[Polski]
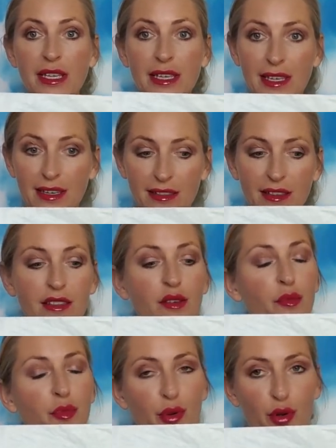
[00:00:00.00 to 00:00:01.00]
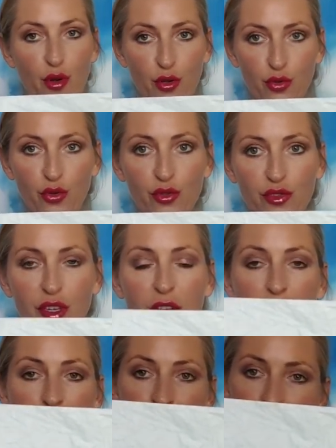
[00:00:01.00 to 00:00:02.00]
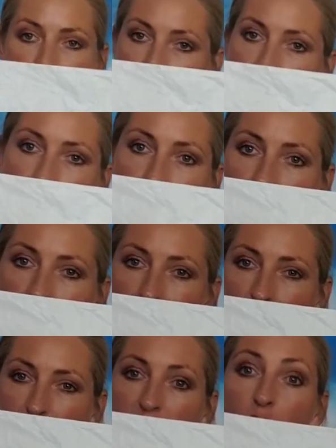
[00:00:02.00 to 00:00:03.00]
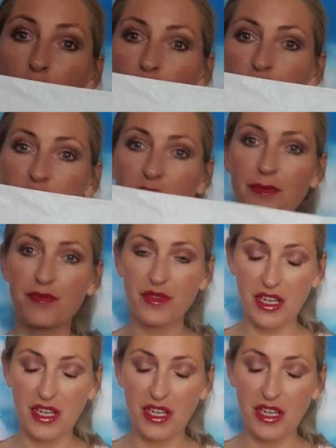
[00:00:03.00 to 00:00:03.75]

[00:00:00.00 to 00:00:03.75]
jeden produkt mm, na urodziny,